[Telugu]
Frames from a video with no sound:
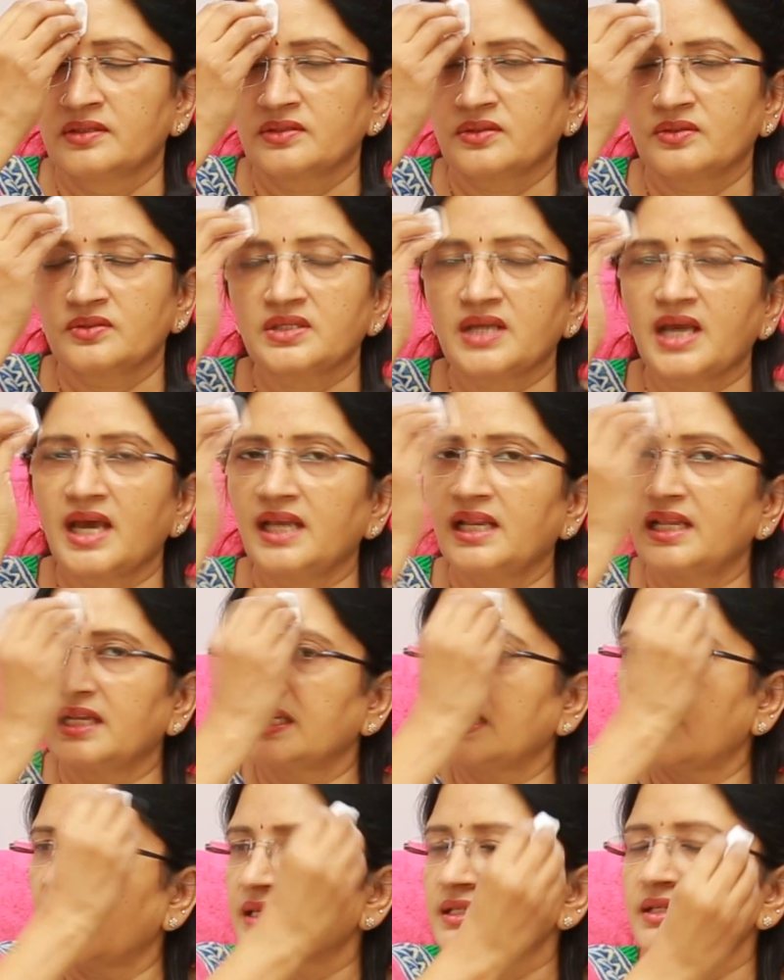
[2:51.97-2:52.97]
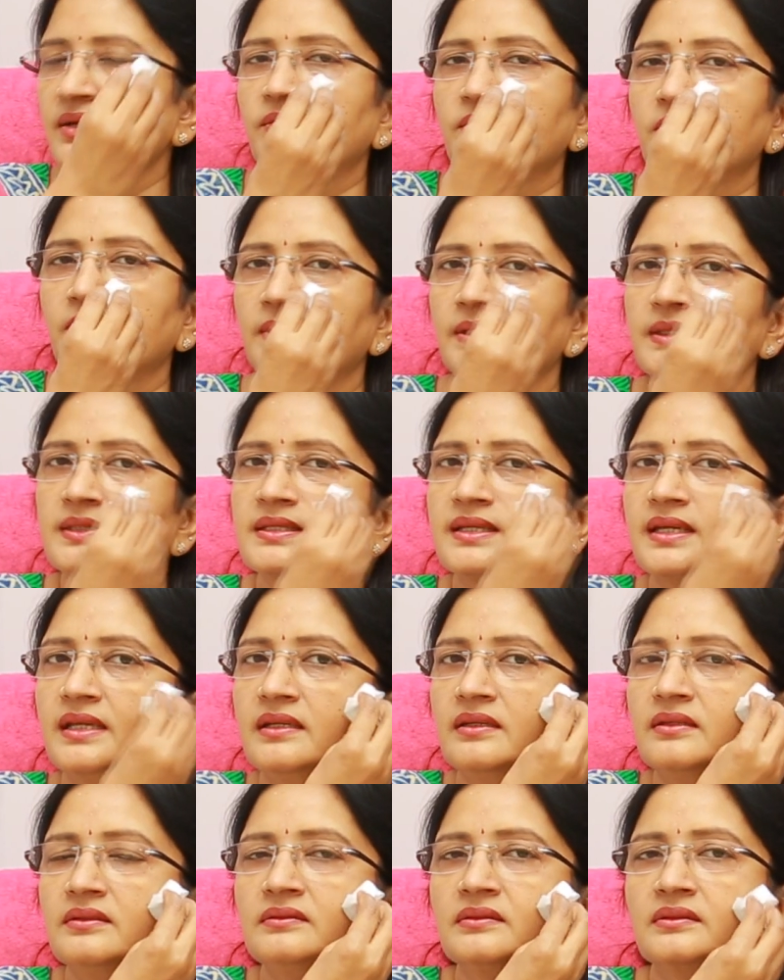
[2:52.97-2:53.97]
సో చాలా రిలాక్స్ అవుతుంది
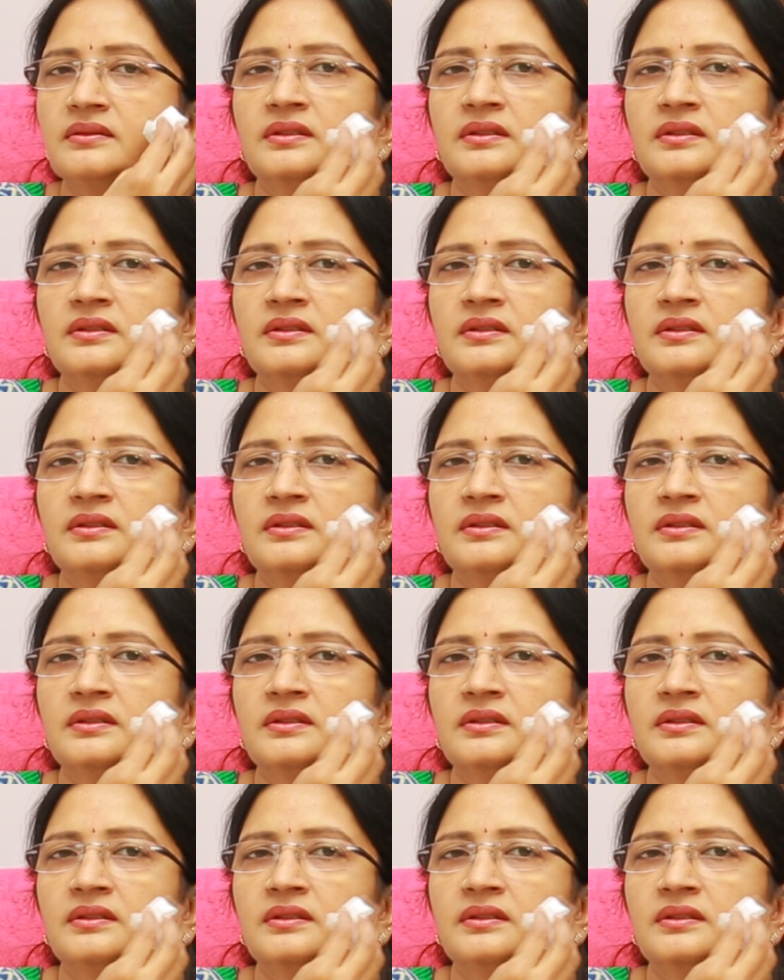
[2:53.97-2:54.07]
స్కిన్